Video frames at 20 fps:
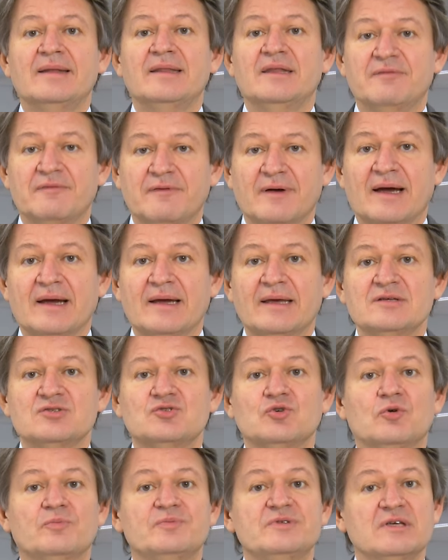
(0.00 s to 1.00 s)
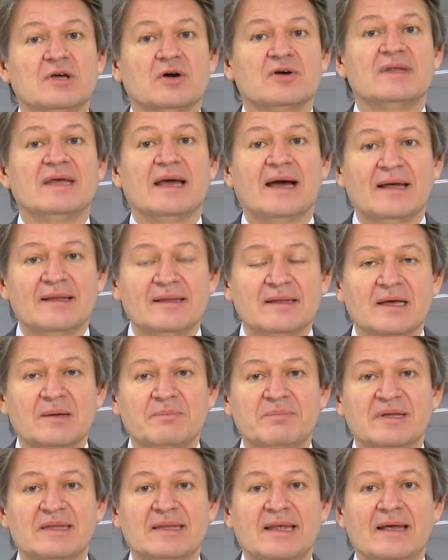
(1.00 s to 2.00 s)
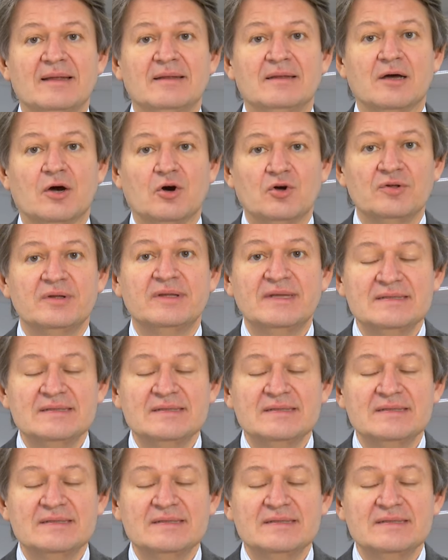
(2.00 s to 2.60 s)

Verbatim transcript: Die Frage ist, ob sich auch die anderen Parteien trauen,